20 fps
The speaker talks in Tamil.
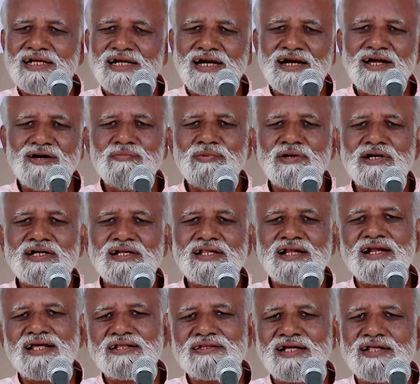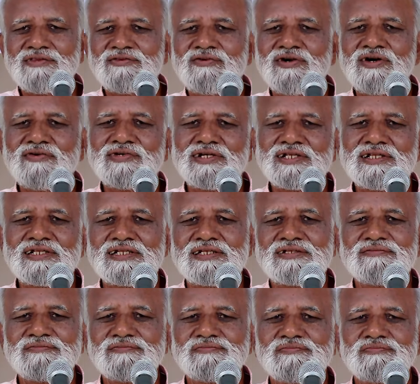நீங்களாக பண்ணுறதில்ல அது அதுவாக வருது
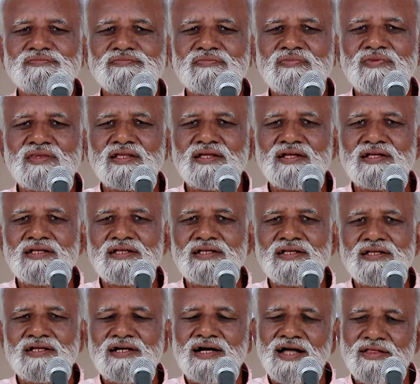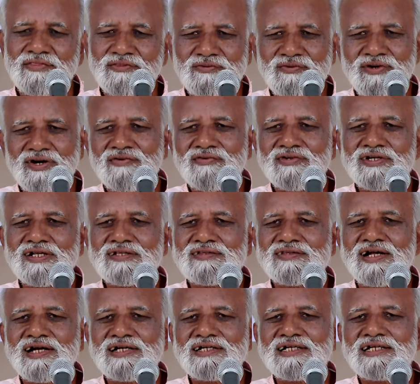அதுவாக வர்ற
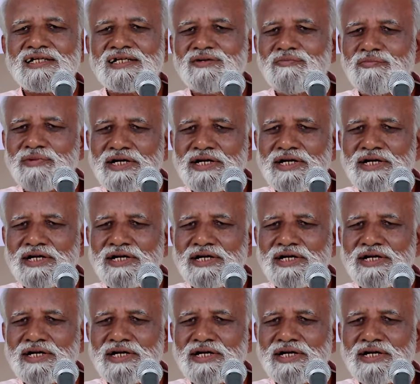தாட்டை நீங்கள்